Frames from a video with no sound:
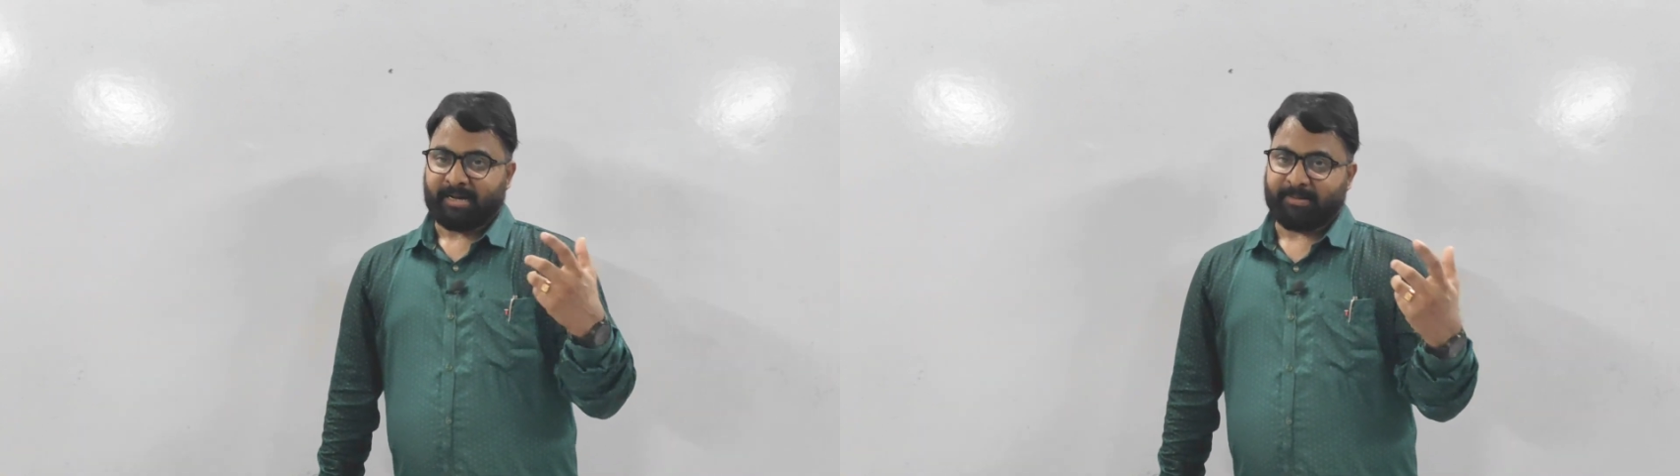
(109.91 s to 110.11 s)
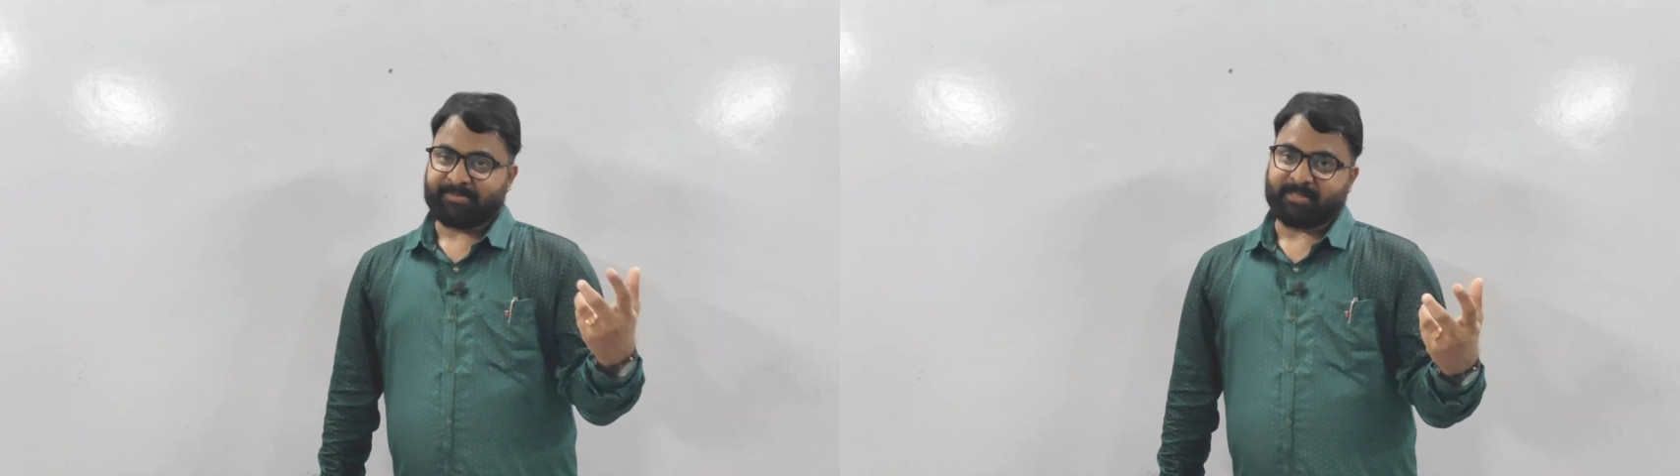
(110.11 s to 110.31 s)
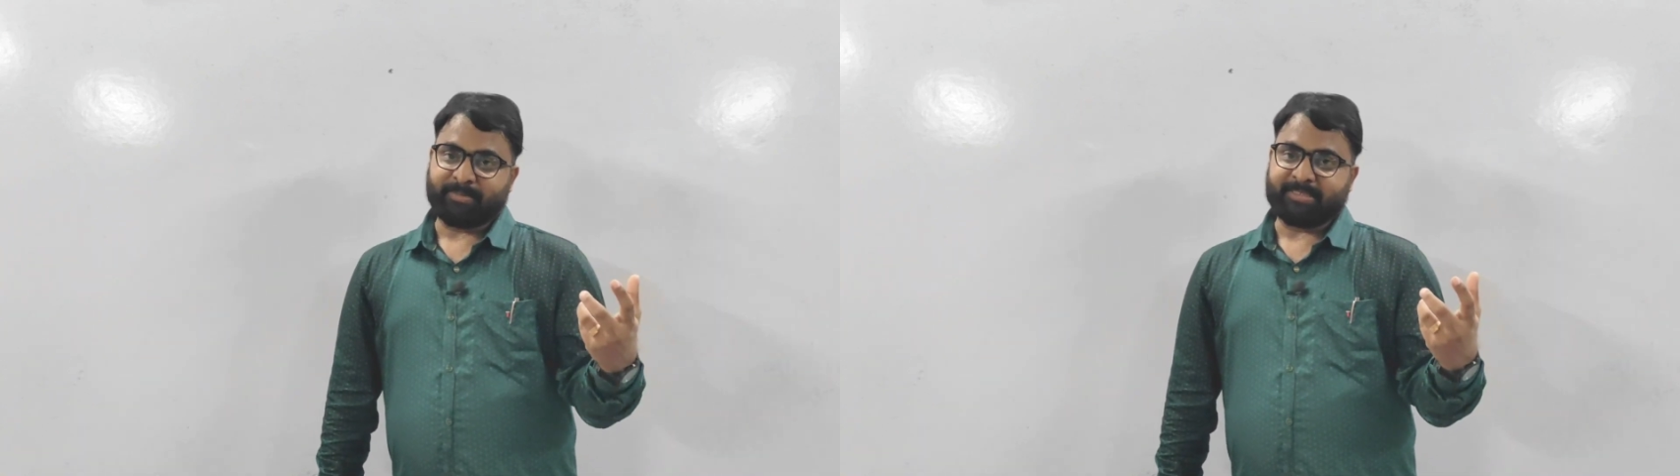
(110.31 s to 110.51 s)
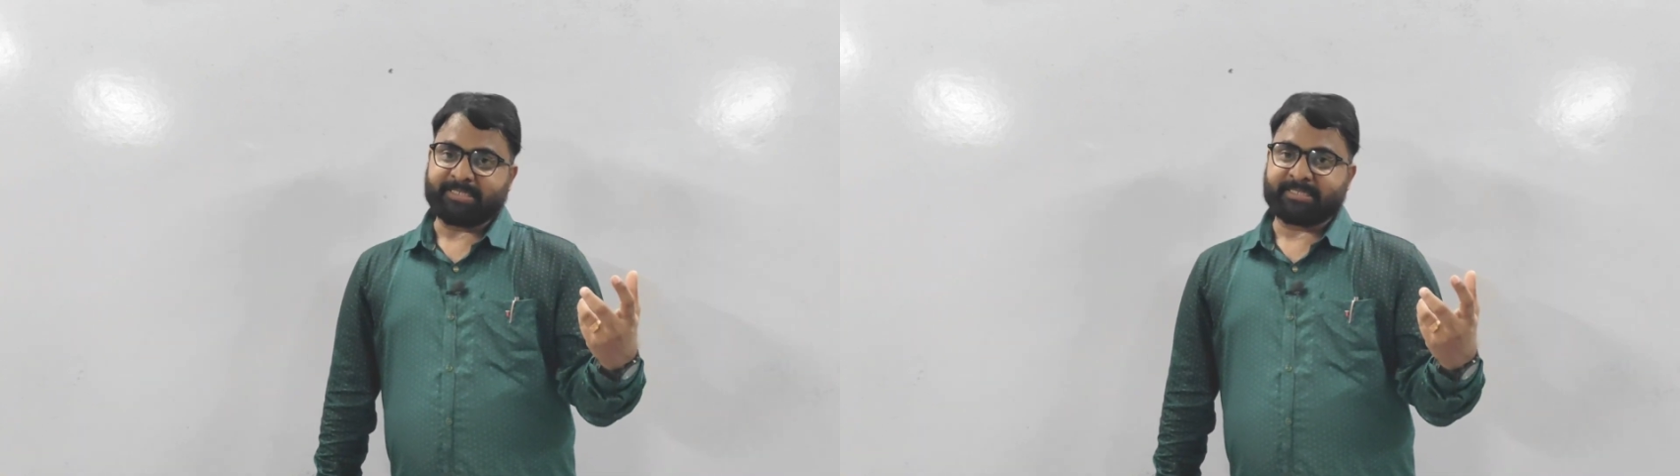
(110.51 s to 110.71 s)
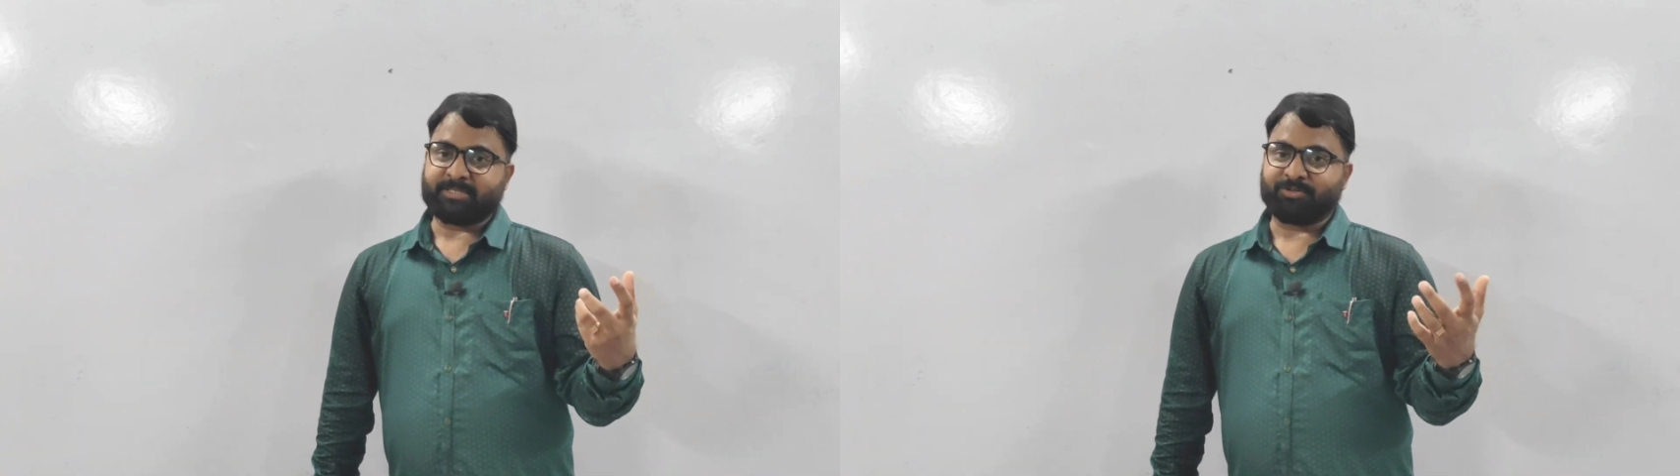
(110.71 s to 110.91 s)
आप सभी
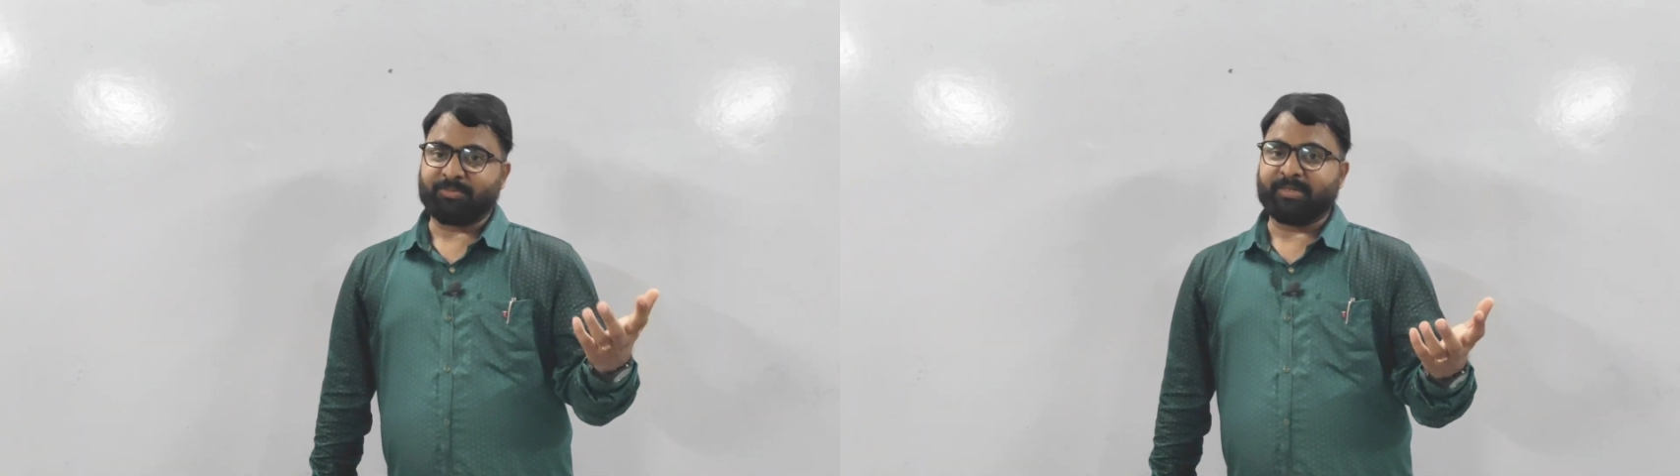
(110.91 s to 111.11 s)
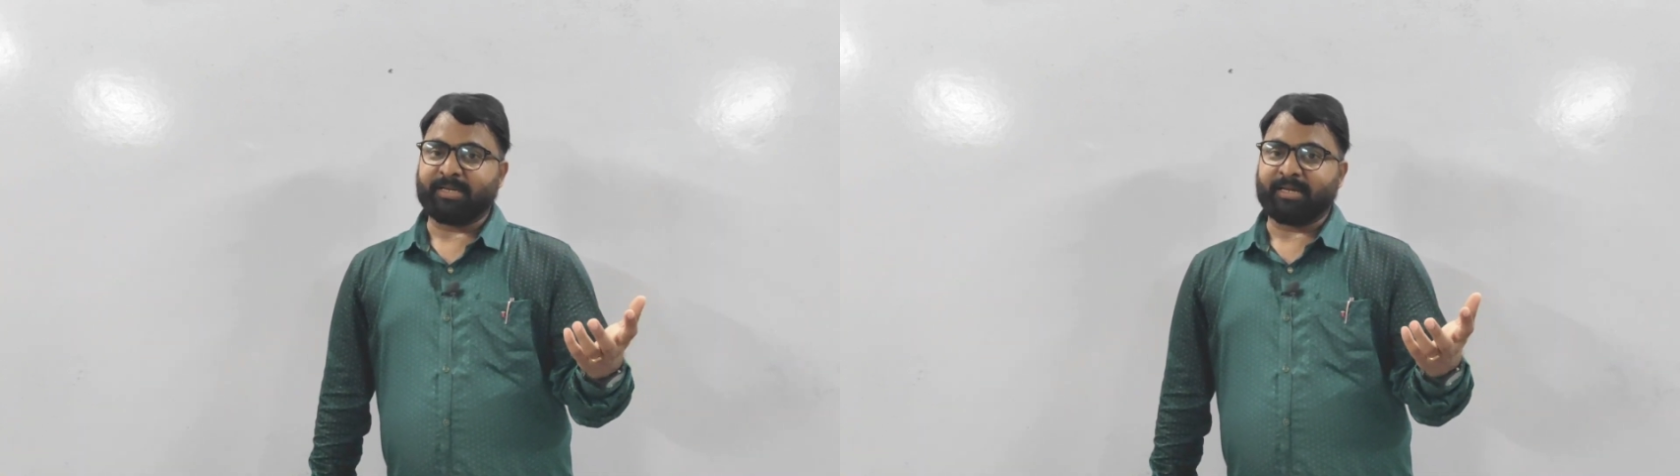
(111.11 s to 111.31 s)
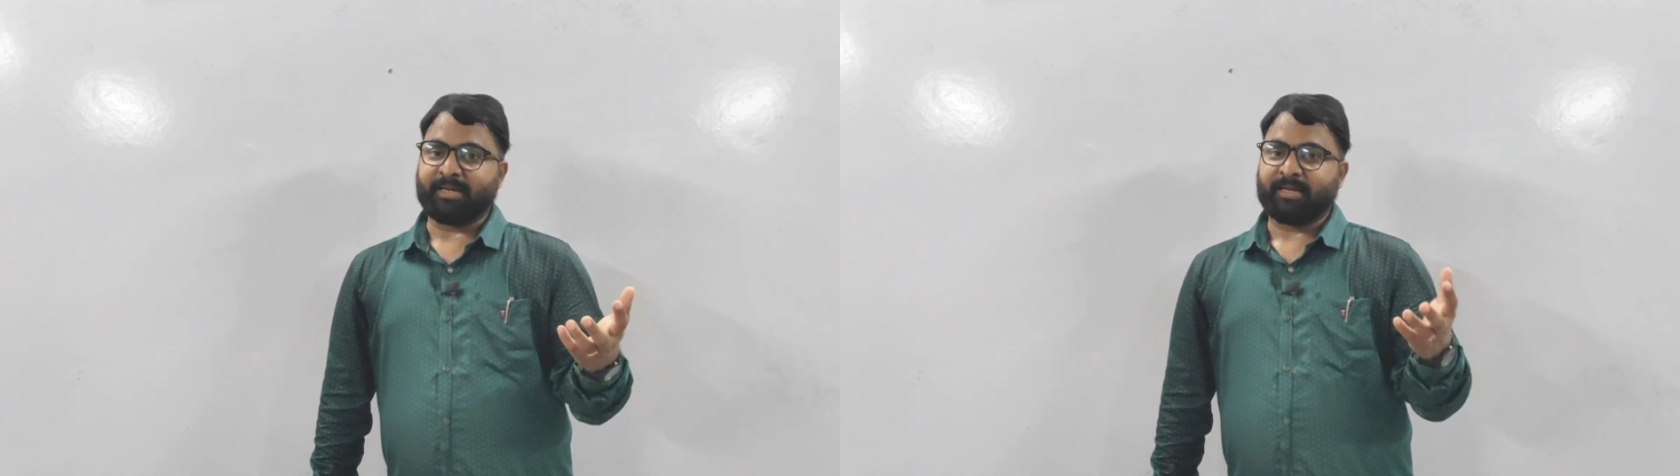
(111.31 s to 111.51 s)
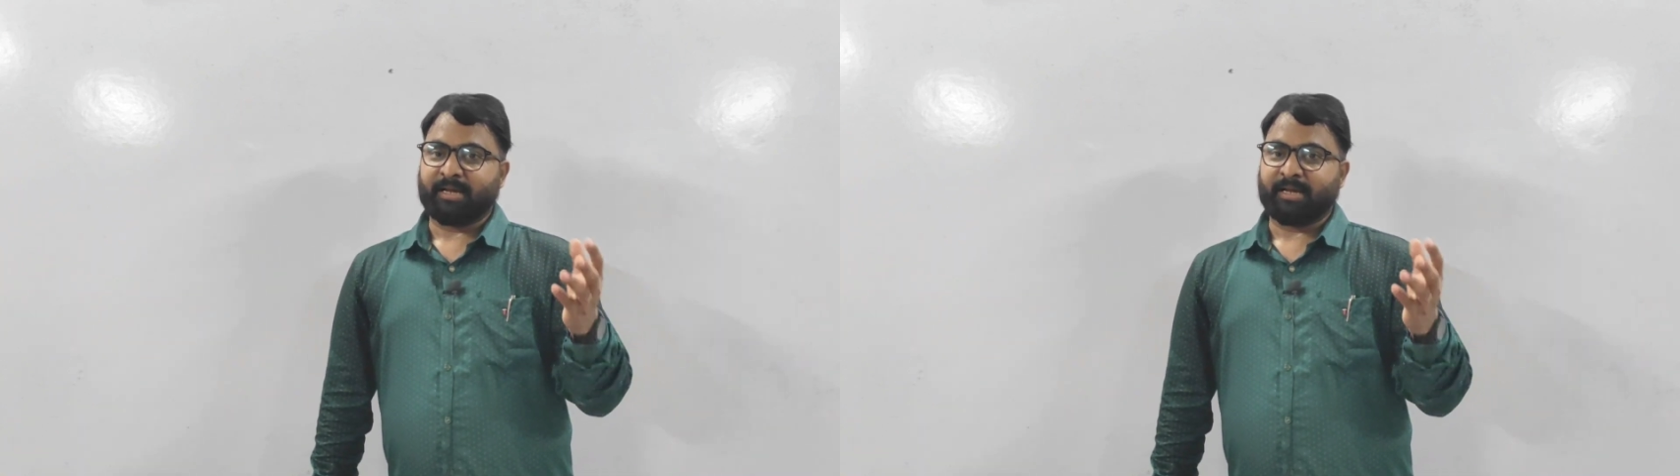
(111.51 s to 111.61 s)
टीचर्स जो भी हैं